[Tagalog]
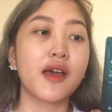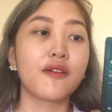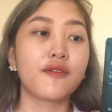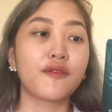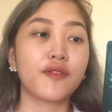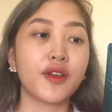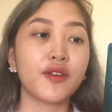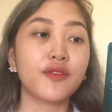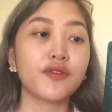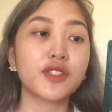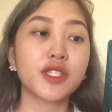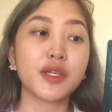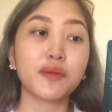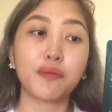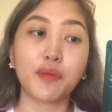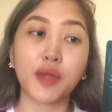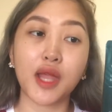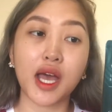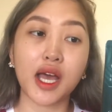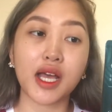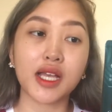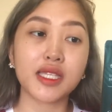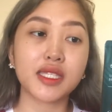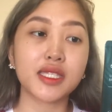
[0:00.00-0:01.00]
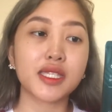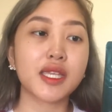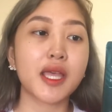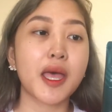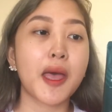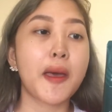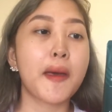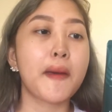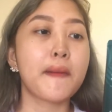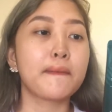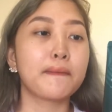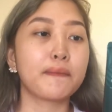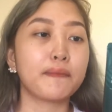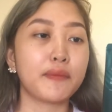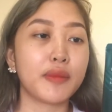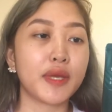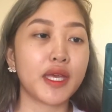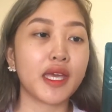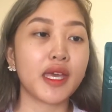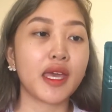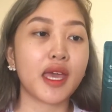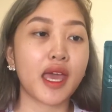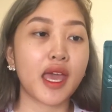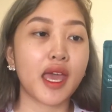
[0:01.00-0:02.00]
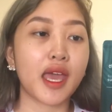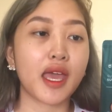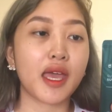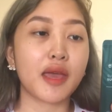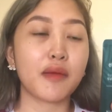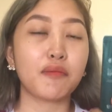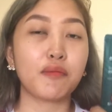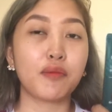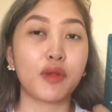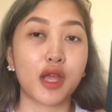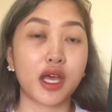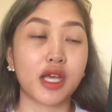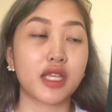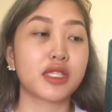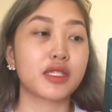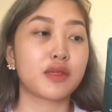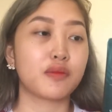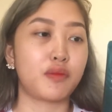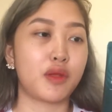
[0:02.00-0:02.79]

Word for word: 50+, PA++++.